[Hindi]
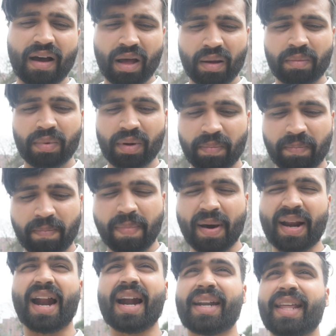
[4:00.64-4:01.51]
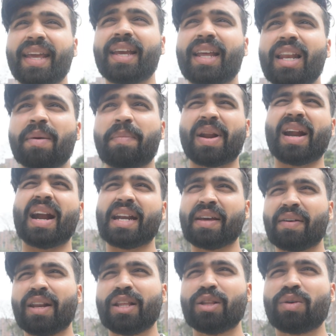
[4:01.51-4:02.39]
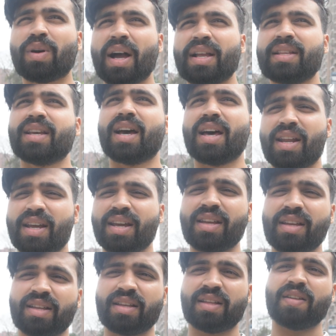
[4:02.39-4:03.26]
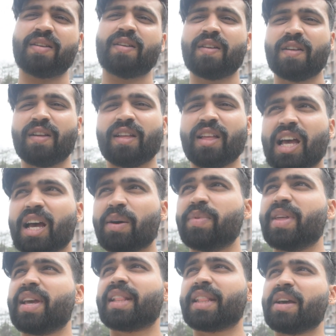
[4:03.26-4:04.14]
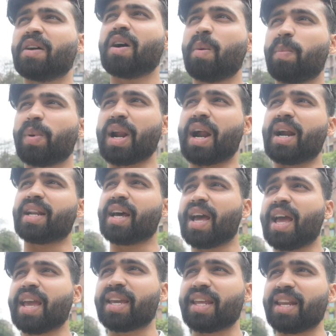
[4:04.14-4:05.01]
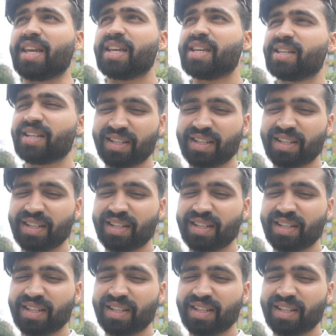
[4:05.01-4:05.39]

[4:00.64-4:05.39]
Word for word: अब पराठे के लिए पराठे वाली दुकान जा रहे हैं अब देखते हैं वहाँ पर आटा है कि नहीं